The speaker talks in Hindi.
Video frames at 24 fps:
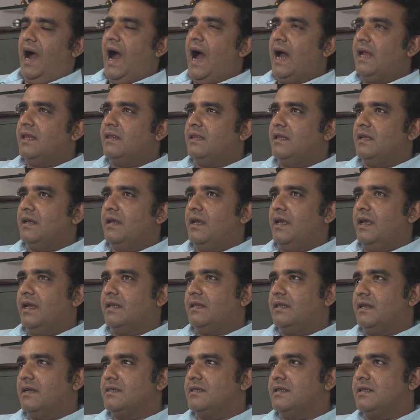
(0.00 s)
घात
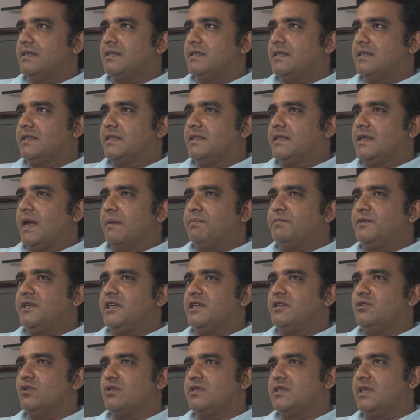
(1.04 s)
एक तरह से सब
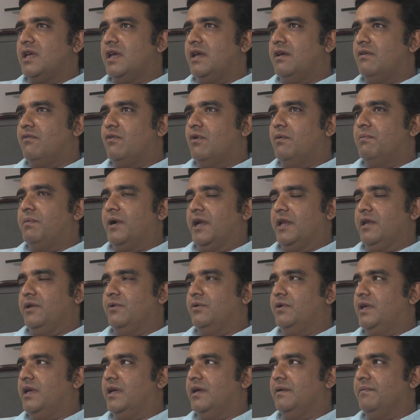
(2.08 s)
चीज़ों से वो भरी
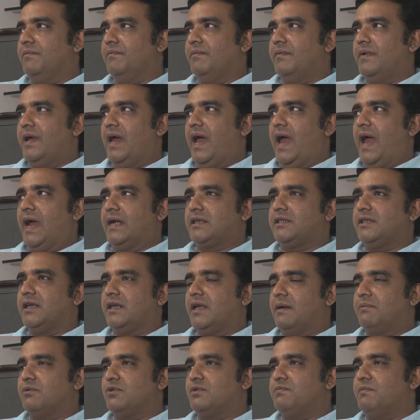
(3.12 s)
हुई है
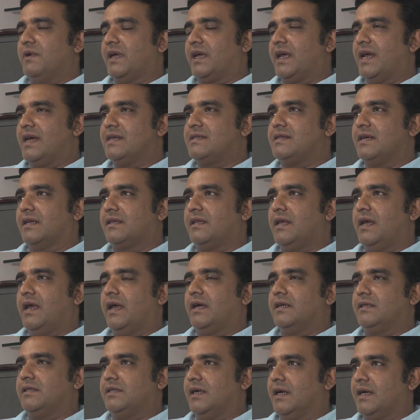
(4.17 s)
एक्शन आप उसमें कह सकते हैं
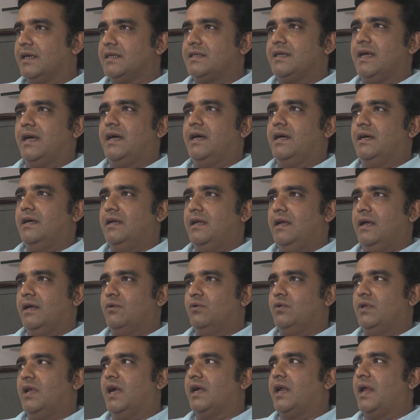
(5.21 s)
एक अच्छा खासा
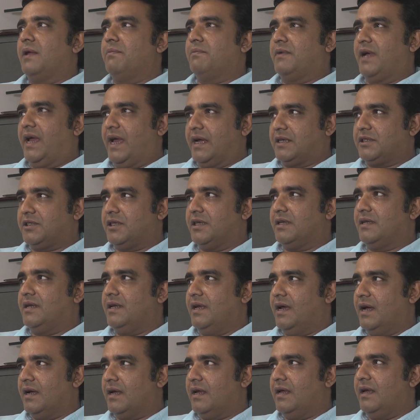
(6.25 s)
एक उमदा टाइप का एक्शन
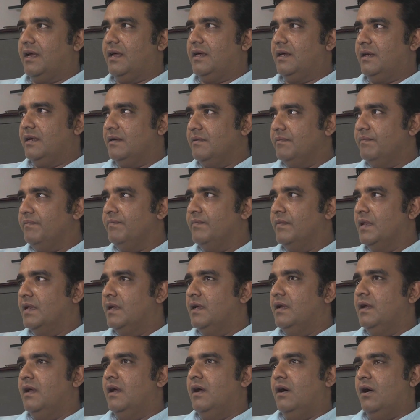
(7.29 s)
किया गया है
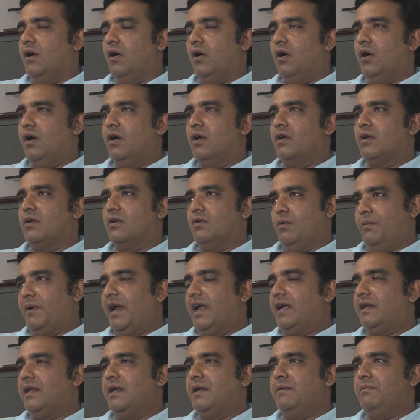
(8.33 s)
और
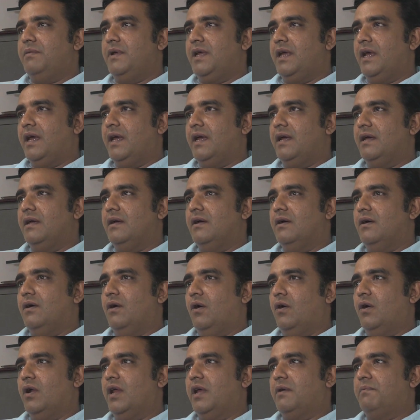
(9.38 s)
रोमांटिक भी है
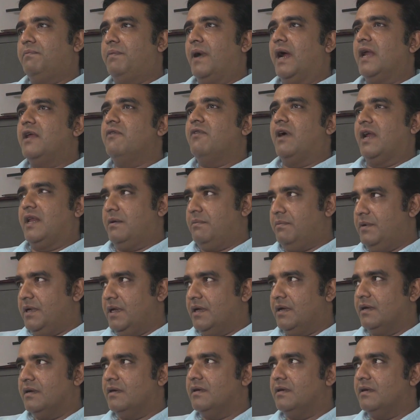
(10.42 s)
और एक पारिवारिक भी है